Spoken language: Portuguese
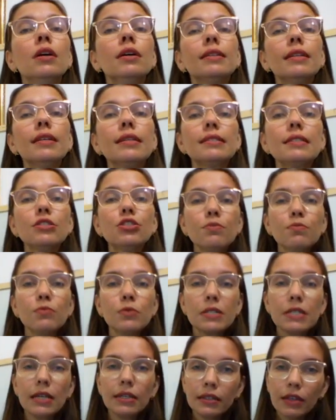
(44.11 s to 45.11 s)

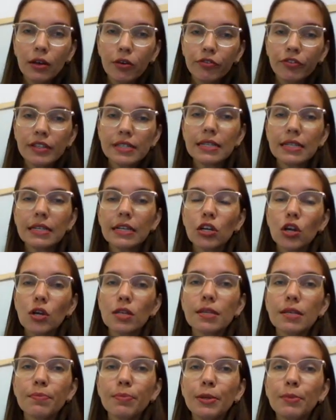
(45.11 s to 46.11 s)
decidimos então fazer a
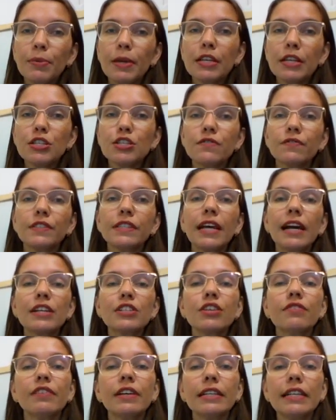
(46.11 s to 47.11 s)
nossa primeira
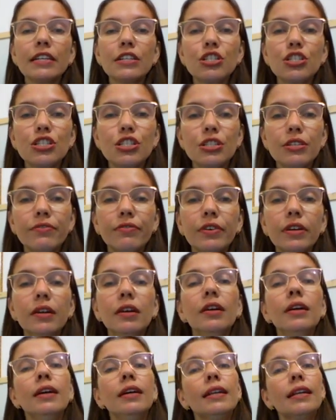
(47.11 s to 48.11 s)
atividade avaliativa
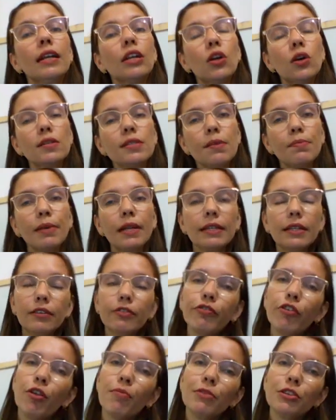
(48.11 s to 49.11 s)
na nossa
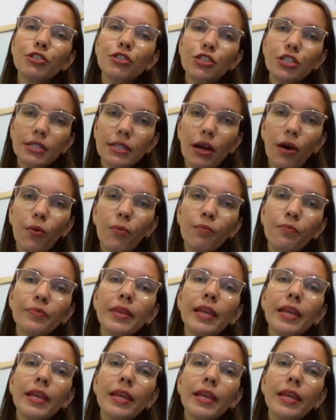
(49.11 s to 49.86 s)
plataforma digital.